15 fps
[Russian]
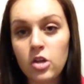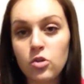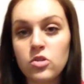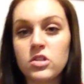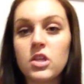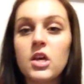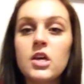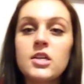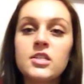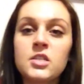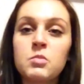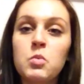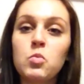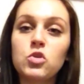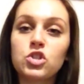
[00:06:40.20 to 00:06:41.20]
То есть с
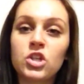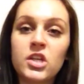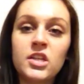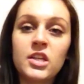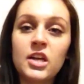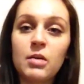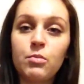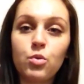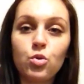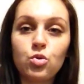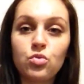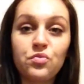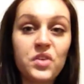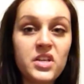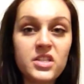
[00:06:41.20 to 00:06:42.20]
ними можно и на
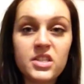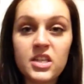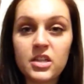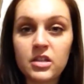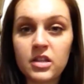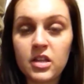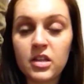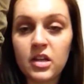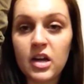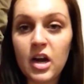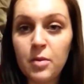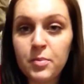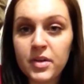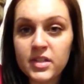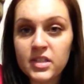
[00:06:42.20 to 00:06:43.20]
работу весь день на
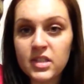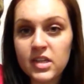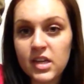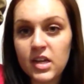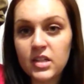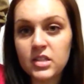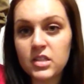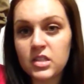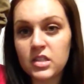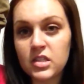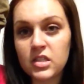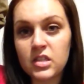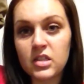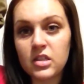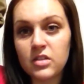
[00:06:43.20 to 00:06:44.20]
ногах простоять,
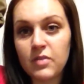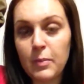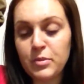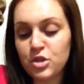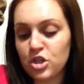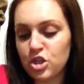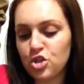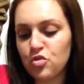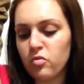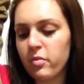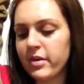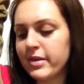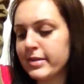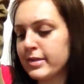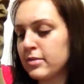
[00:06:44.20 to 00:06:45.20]
вообще ничего
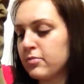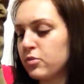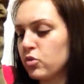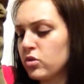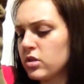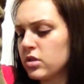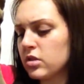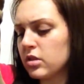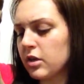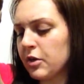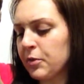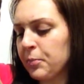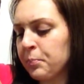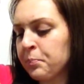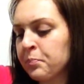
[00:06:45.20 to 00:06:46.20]
болеть не будет.
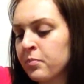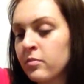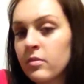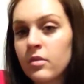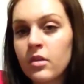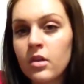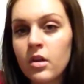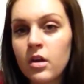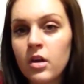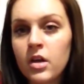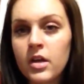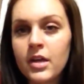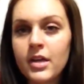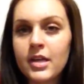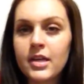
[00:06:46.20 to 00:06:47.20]
Эм.
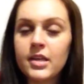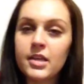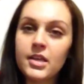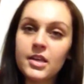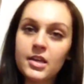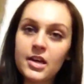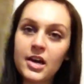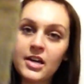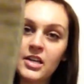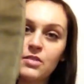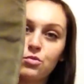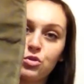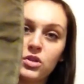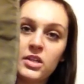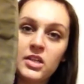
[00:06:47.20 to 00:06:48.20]
И они
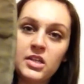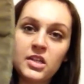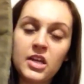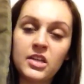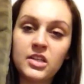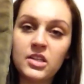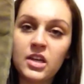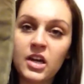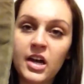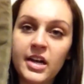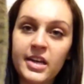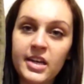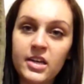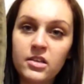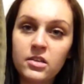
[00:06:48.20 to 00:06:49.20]
вот длинные, они до
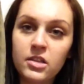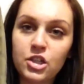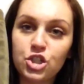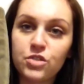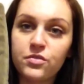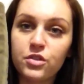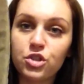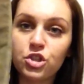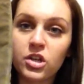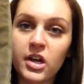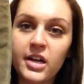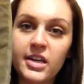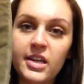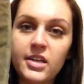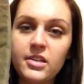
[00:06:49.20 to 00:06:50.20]
колен, даже выше
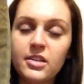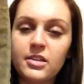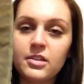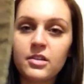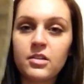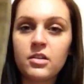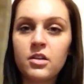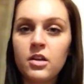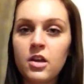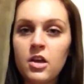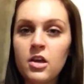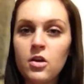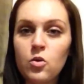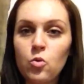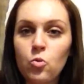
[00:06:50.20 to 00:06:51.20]
колена,
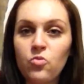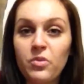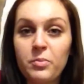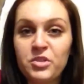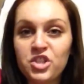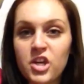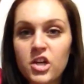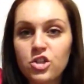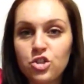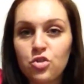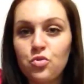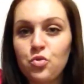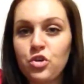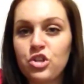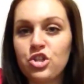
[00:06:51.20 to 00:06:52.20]
в
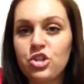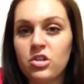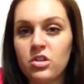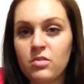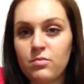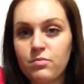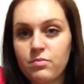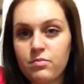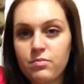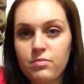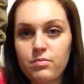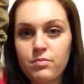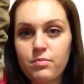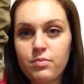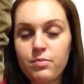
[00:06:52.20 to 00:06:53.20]
обтяжку очень,
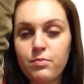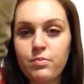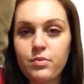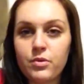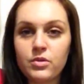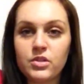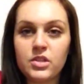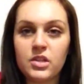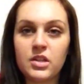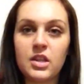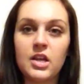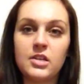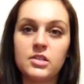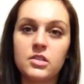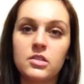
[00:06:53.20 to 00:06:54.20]
просто
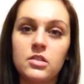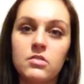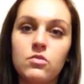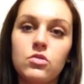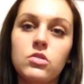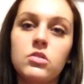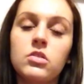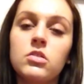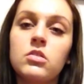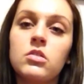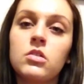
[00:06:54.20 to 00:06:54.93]
классные. Вот